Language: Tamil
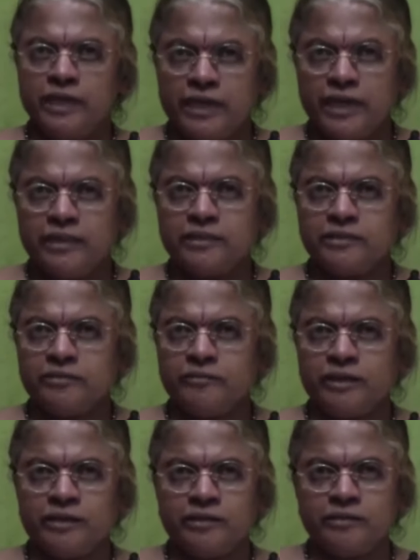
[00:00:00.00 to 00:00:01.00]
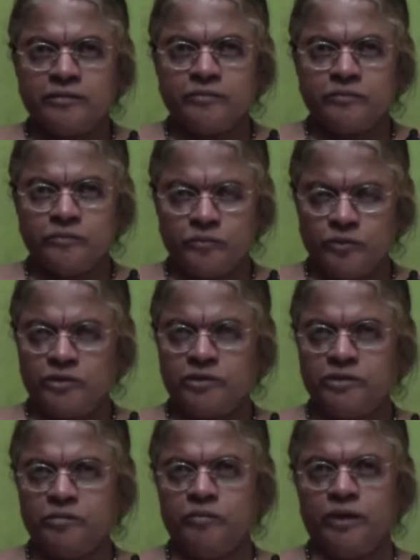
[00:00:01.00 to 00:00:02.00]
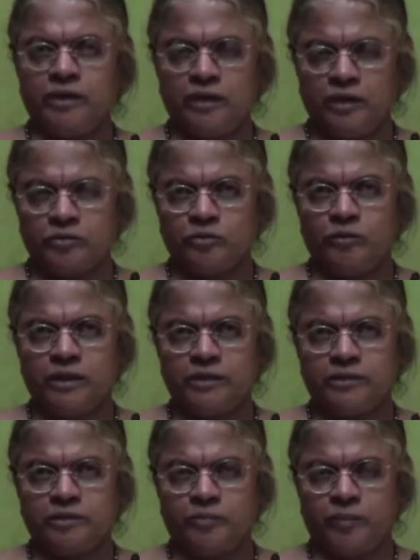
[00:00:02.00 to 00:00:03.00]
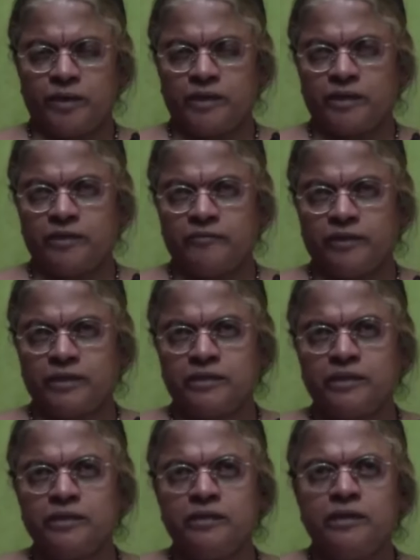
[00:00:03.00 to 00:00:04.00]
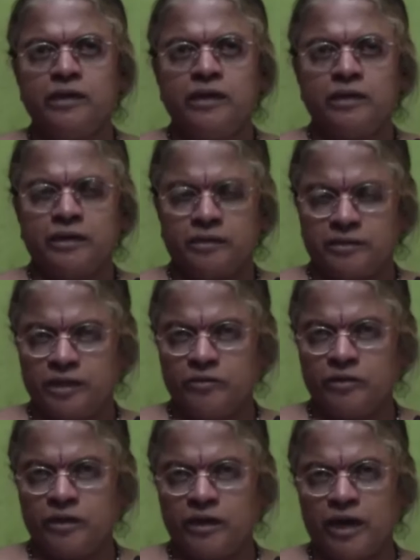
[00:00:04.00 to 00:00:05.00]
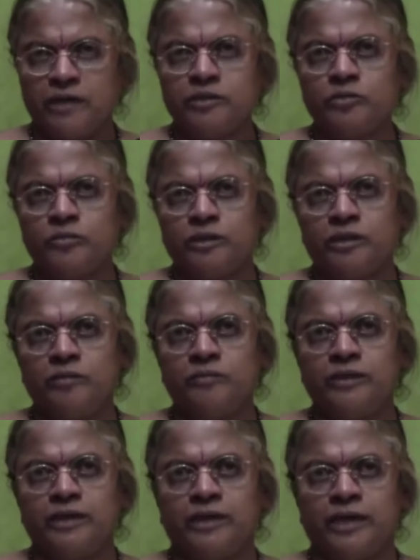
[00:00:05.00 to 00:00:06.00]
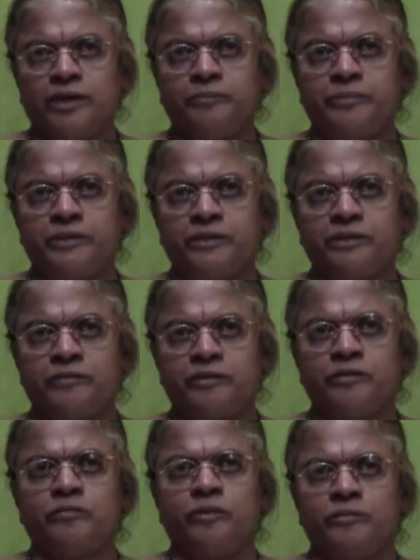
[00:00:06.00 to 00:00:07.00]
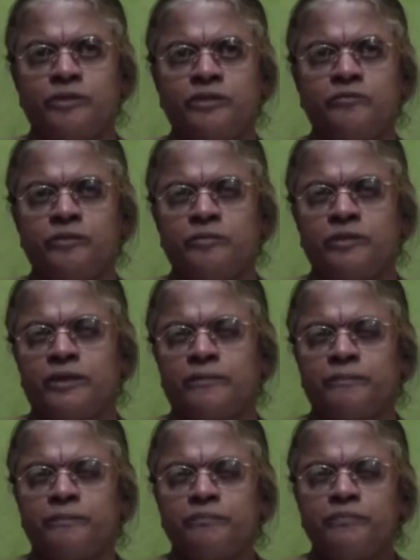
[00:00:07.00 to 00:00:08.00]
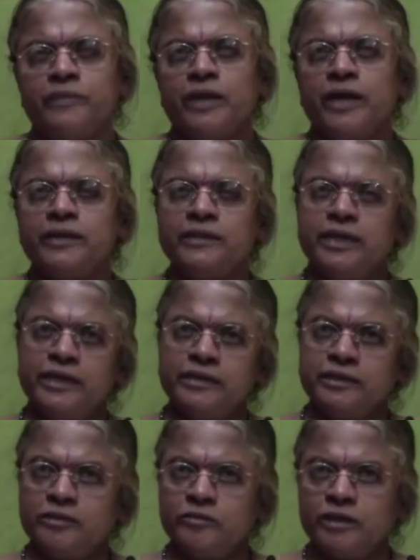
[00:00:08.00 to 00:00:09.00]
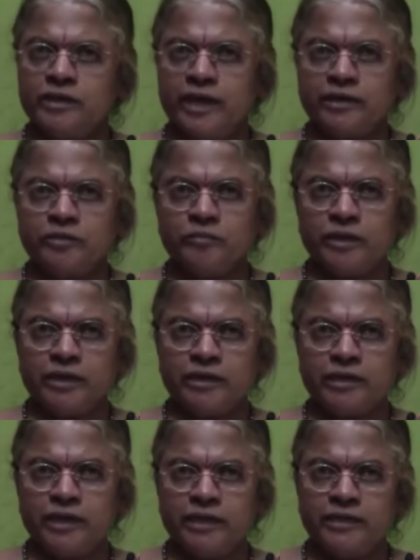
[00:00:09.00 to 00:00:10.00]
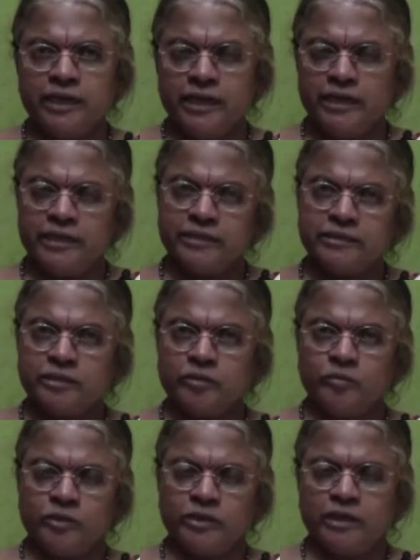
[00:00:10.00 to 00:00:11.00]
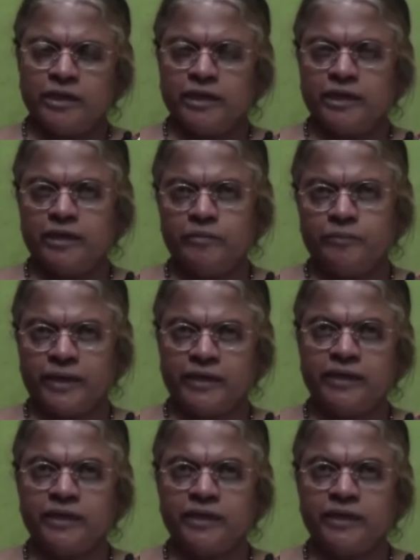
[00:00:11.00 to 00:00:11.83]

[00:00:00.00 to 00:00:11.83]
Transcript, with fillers: ஏகாதசி விரதம் முடித்து மறுநாள் துவாதசி பாரனை வரைக்கும் தன்னுடைய நாட்டு மக்களும் அதை கடைபிடிக்க வேண்டும் அப்படின்னு விரும்பினார் அதனால் தன்னுடைய நாட்டு மக்களுக்கெல்லாம் ஏகாதசிக்கு முதல் நாளே பறை